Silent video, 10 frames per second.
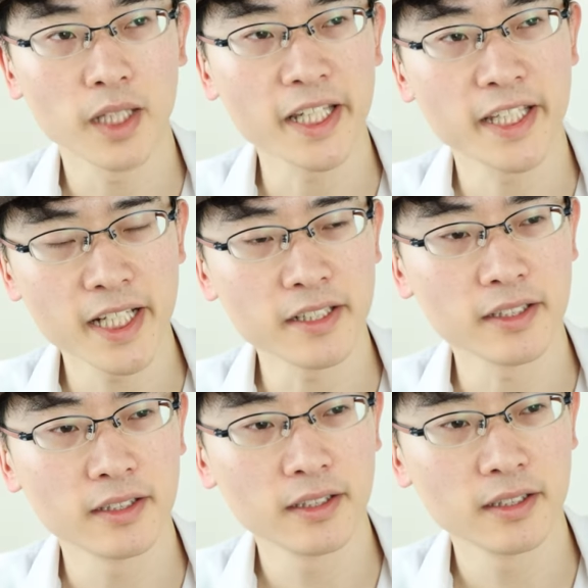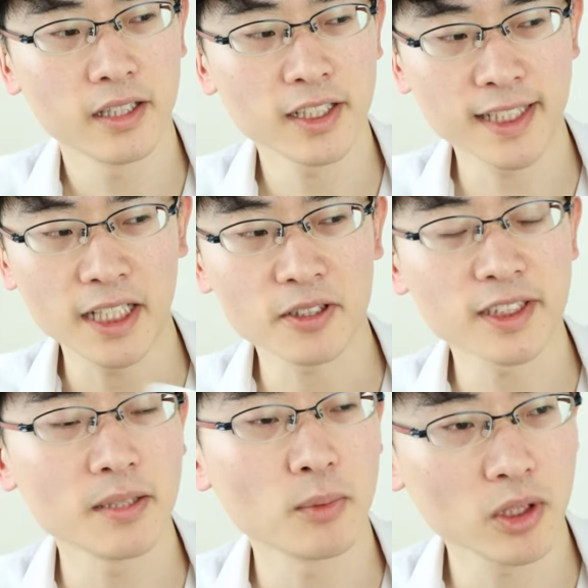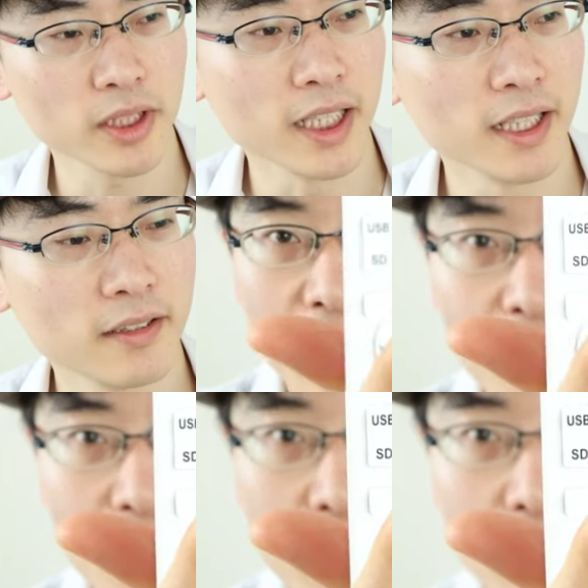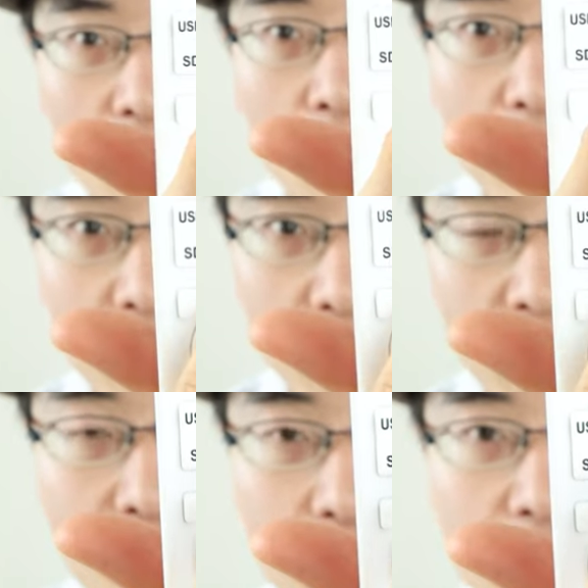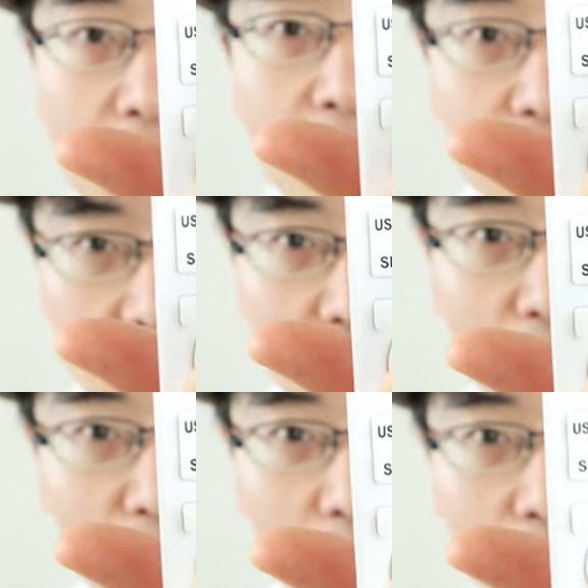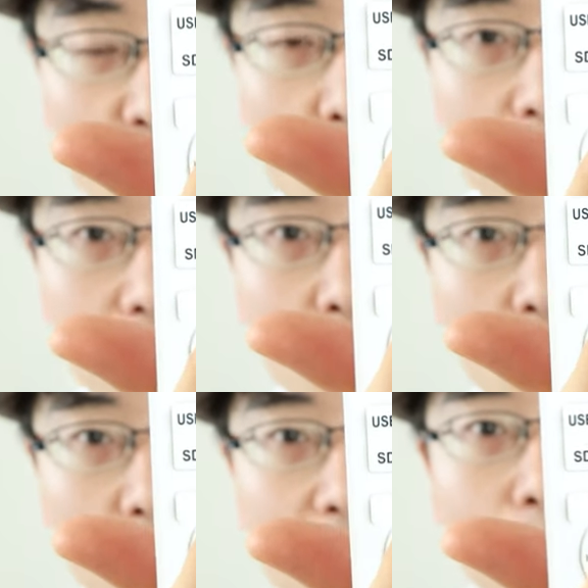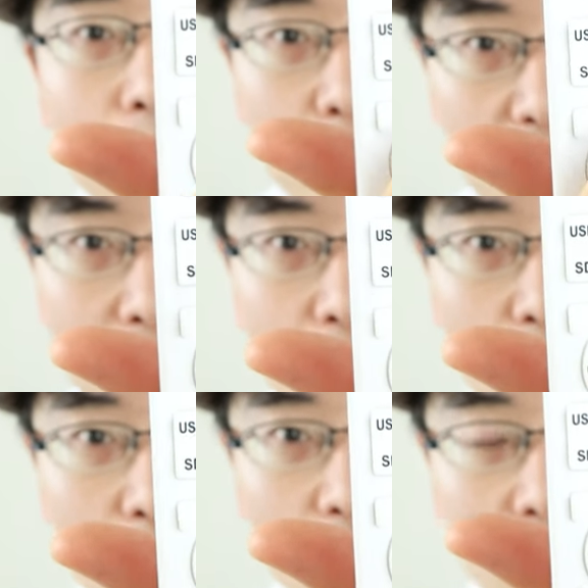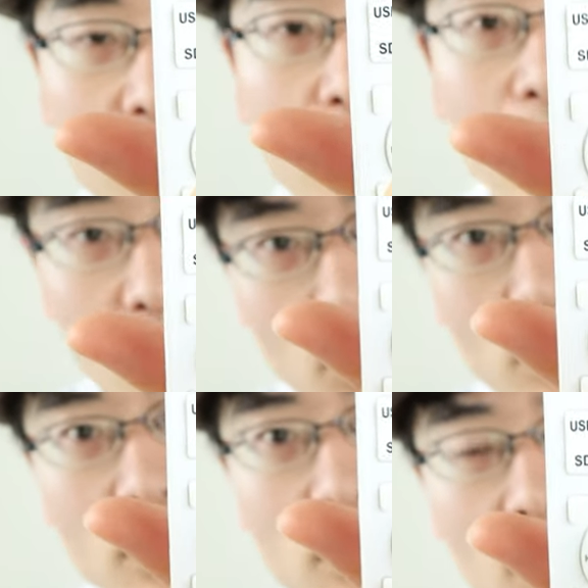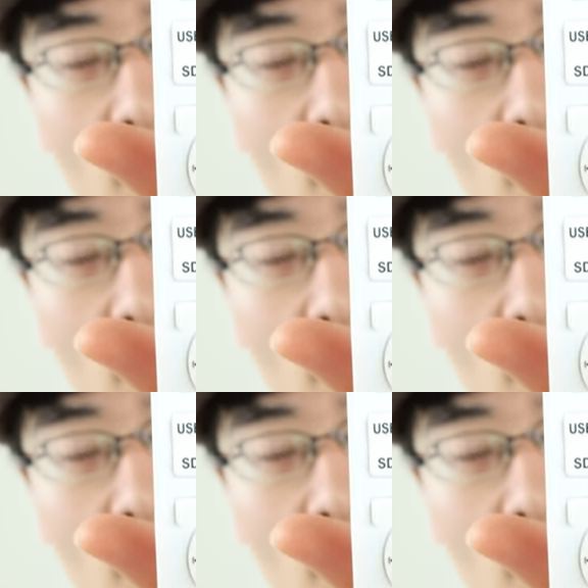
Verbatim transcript: はい、切れる。で、スタートして戻る。エービー 機能をいっかい押して、スタート。そして止めたいところで、エービー を押す。そうする